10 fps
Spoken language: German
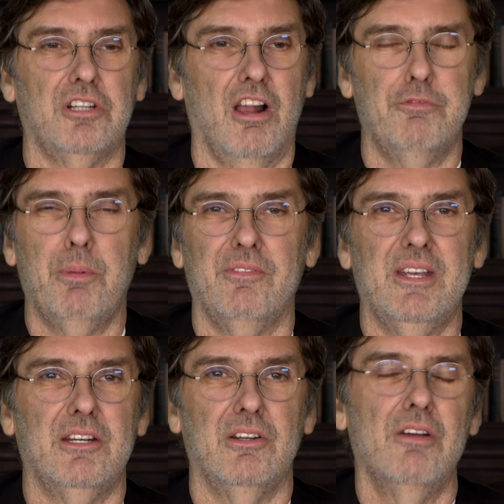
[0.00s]
strafbar
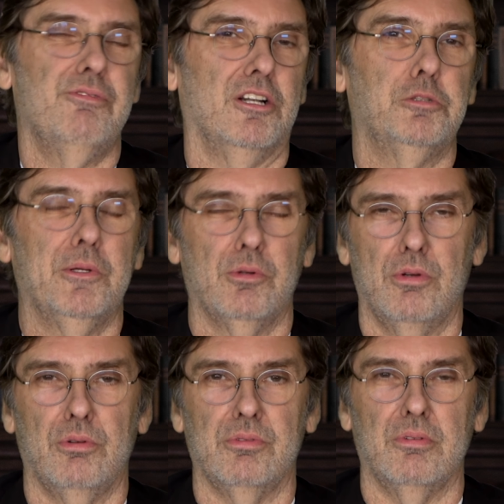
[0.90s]
wegen
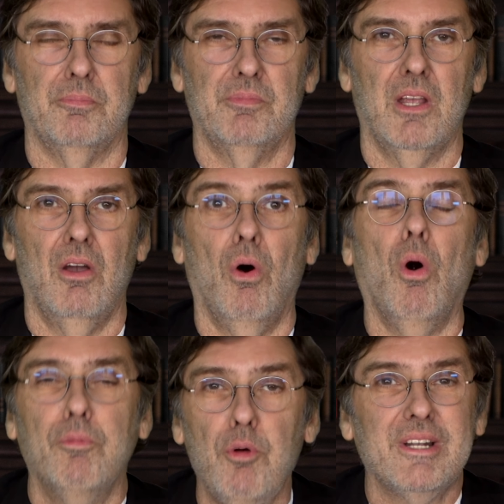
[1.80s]
Falschbeurkundung.
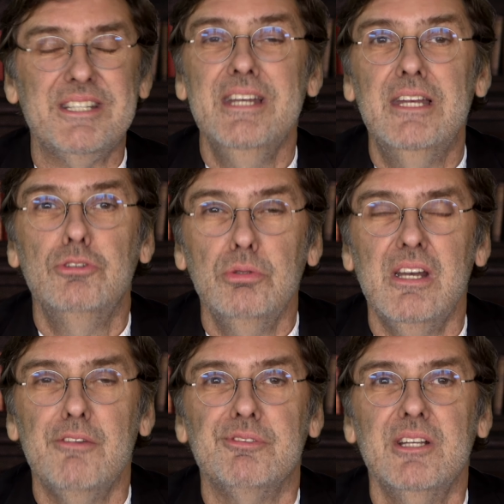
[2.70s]
Obwohl es nicht
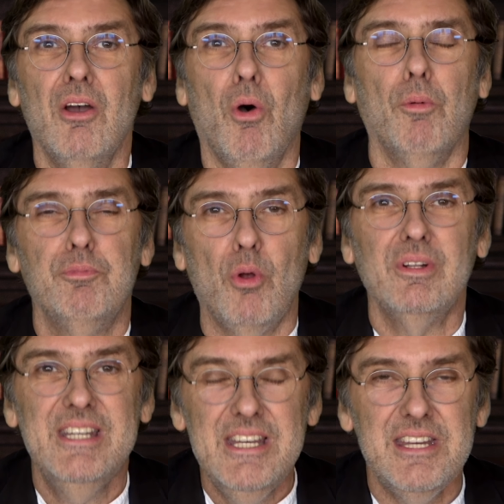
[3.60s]
zutrifft,
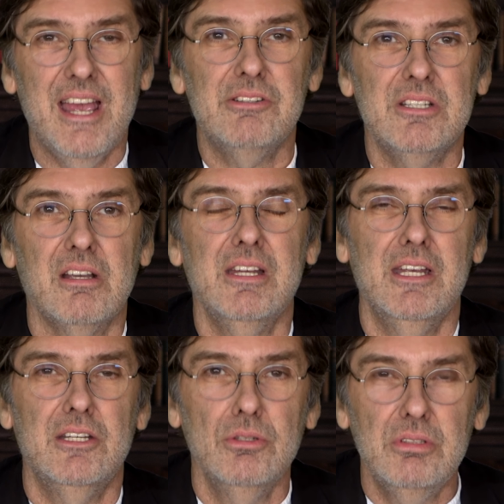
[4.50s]
obwohl diese Aussage
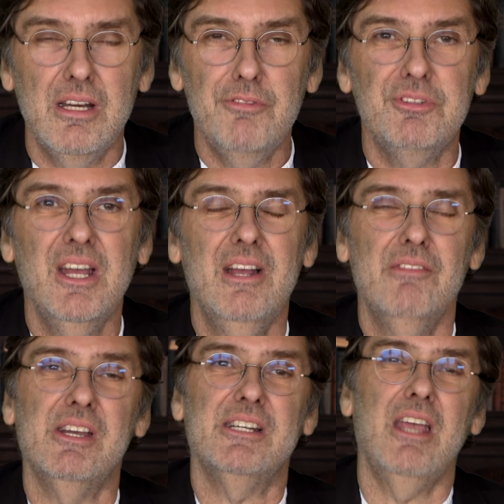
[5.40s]
nicht zutrifft,
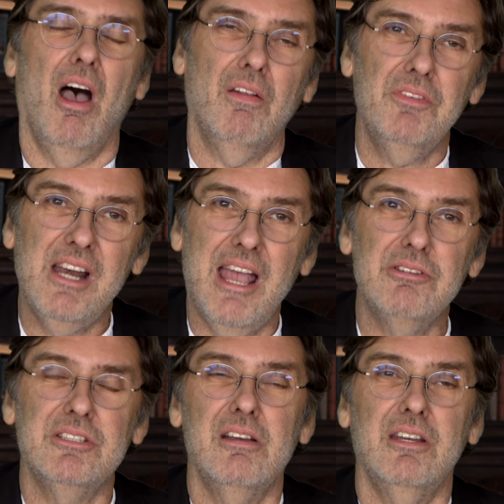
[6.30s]
wird die andere
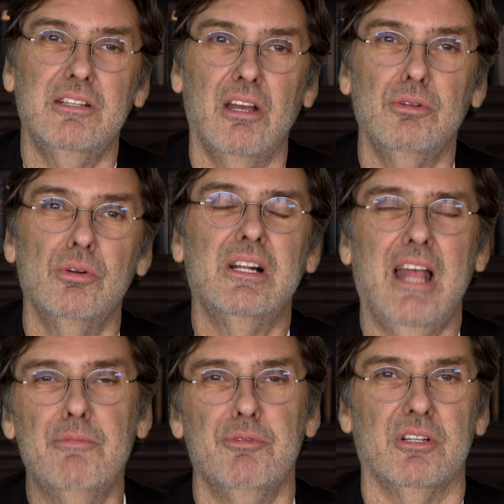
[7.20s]
Aussage dadurch
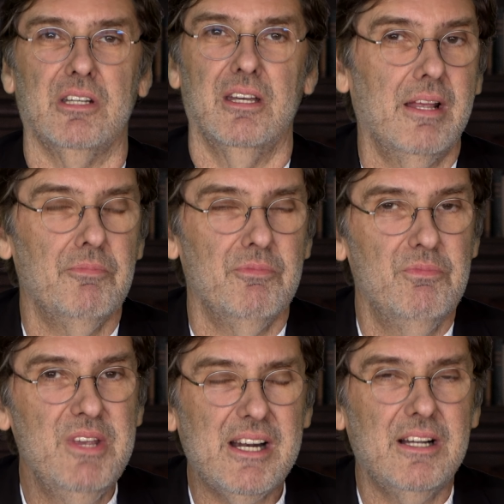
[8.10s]
glaubwürdig.
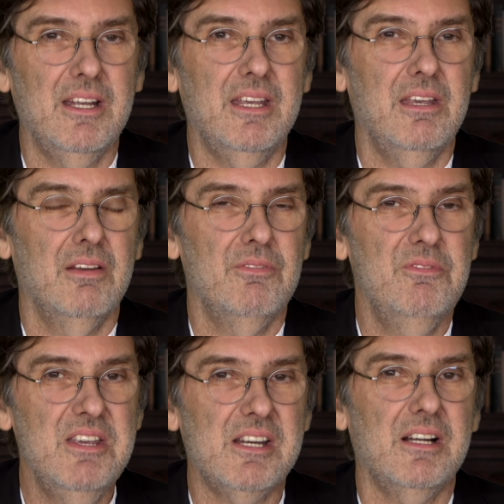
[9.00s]
Wirklich,
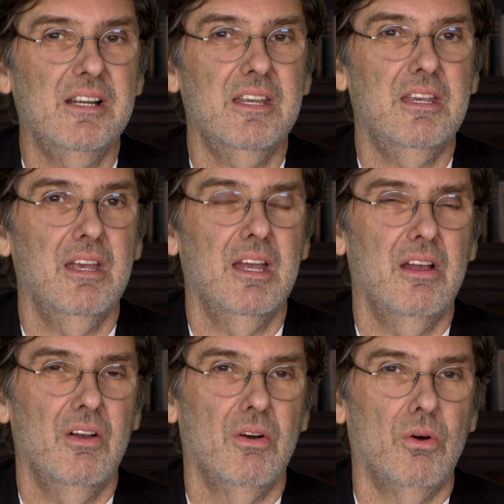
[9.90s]
wirklich
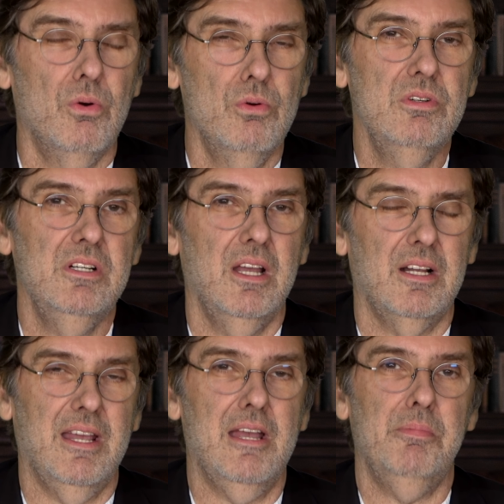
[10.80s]

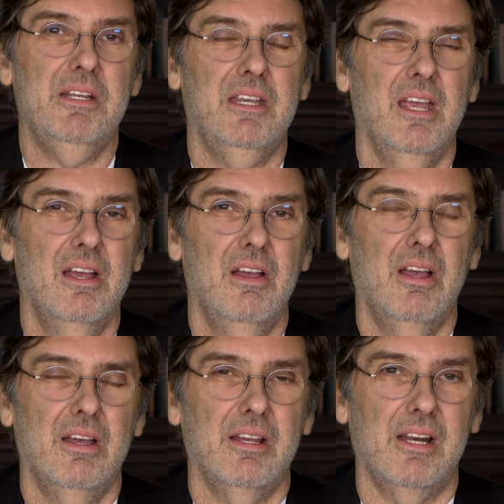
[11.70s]
unglaublich
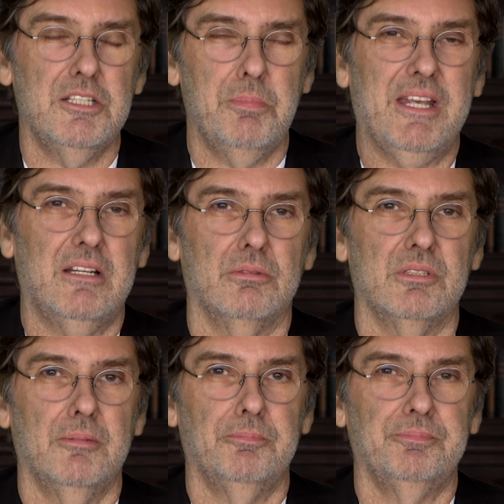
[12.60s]
respektlos.